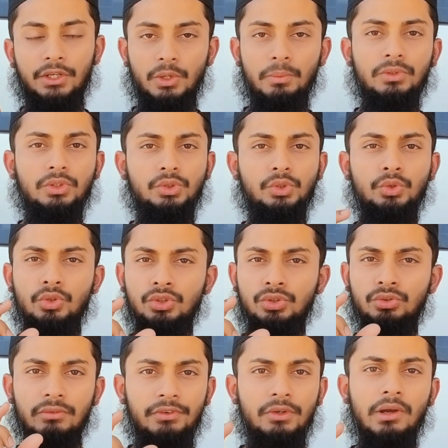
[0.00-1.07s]
নিয়মিত সুন্দর
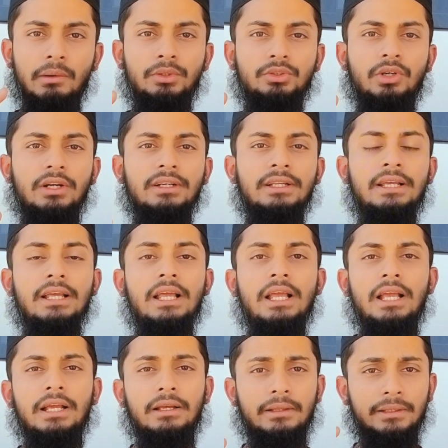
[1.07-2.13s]
সুন্দর ভিডিও আপলোড করেন
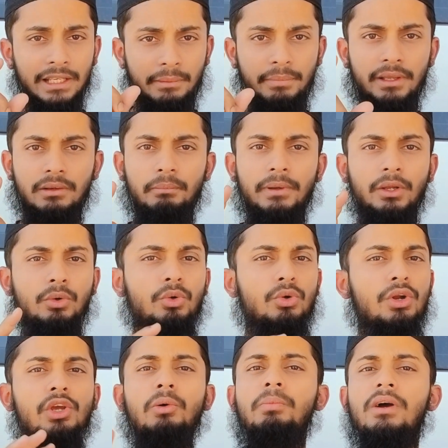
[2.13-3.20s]
দেখবেন মানে কোনো
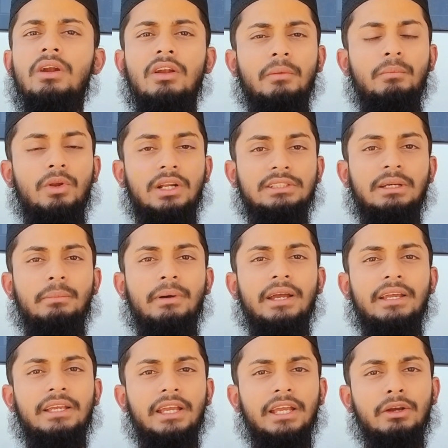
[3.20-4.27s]
নিয়ম করা লাগবে না যে ভাই
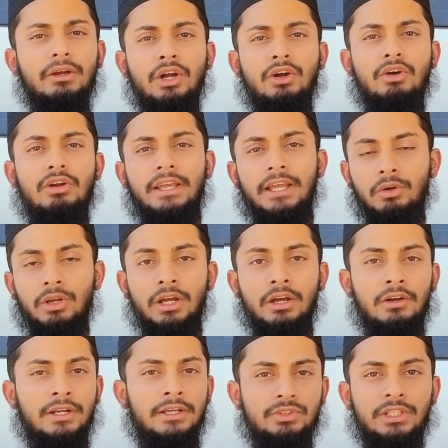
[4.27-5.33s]
এগুলো করা লাগে এগুলো করা
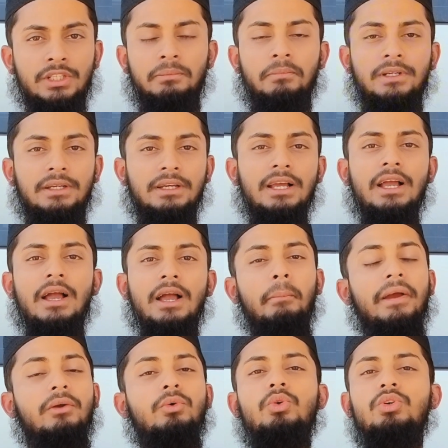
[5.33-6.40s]
লাগে সেটিং বেটিং
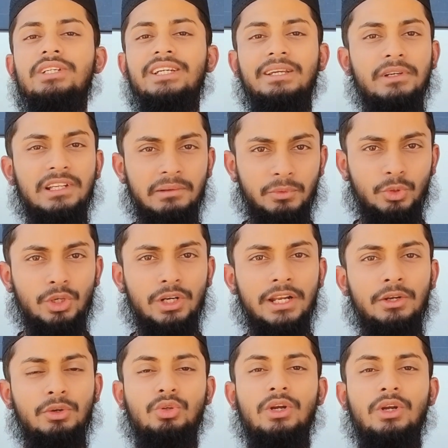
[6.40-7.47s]
ভাই কোনো সেটিং ব্যাটিং আমি করিনি
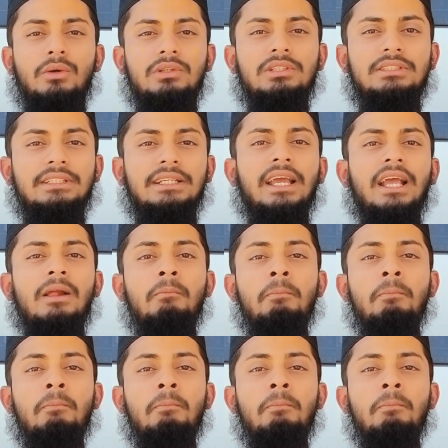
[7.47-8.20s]
নতুন আইডি খুলছি